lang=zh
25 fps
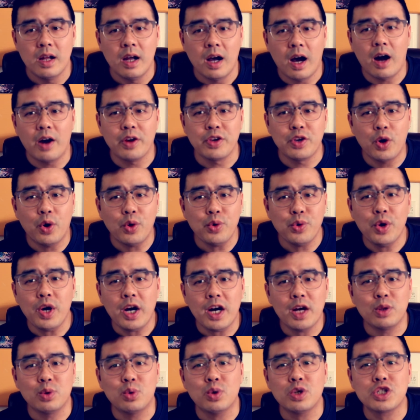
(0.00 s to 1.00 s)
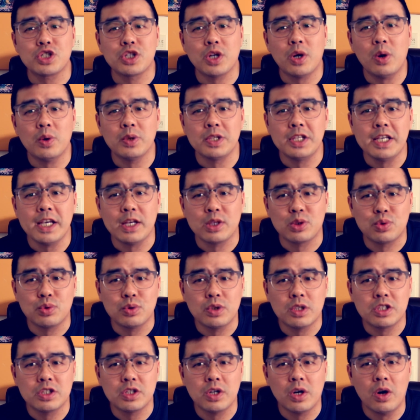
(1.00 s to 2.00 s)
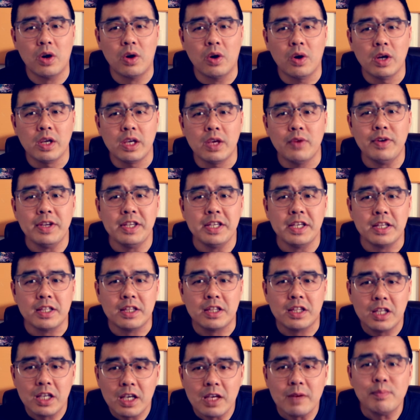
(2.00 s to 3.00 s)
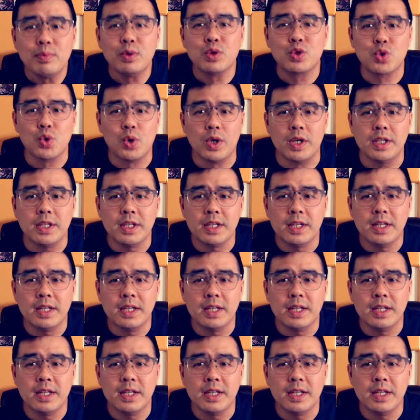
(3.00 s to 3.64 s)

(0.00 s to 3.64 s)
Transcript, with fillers: 啊。由于很多时候你演出的时候，因为你听不准，